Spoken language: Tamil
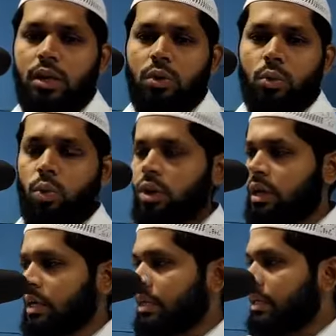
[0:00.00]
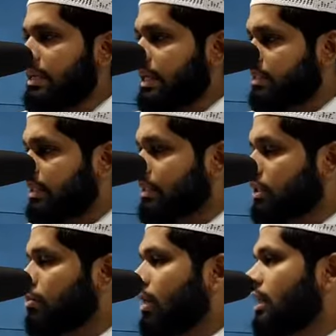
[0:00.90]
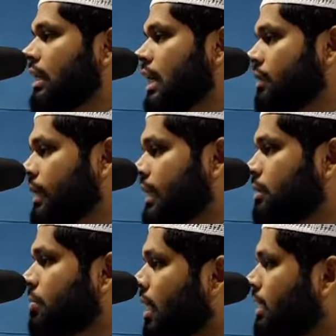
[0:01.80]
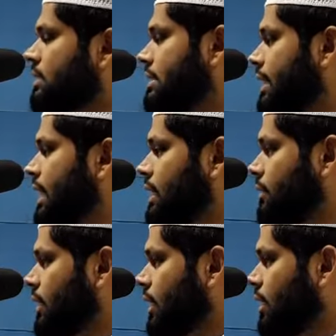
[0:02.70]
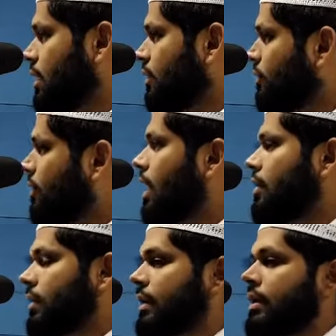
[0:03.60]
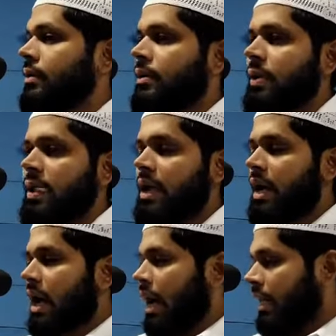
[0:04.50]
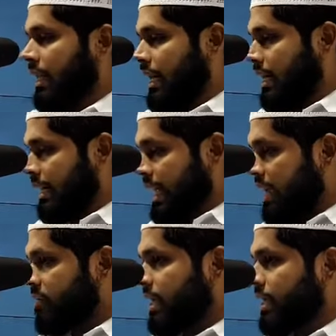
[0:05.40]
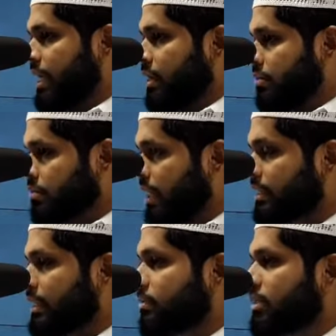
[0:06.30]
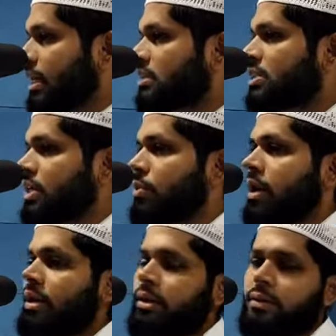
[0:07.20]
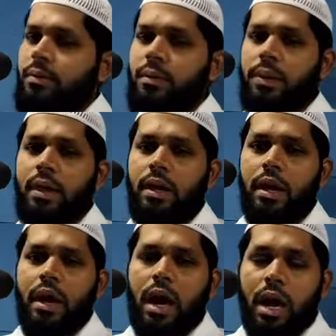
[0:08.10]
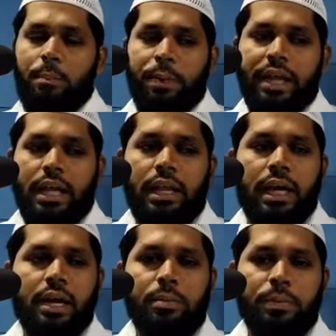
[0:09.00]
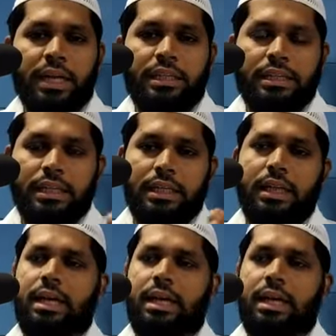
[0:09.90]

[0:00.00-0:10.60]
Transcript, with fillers: ஒரு கட்டத்திலும் அல்லாஹிற்கு மாறு செய்யாதவர்கள் வானவர்கள் அல்லாஹ் ஏவியதை மாத்திரம்தான் செய்வார்கள் அப்படி அல்லாஹு படைத்திருக்கிற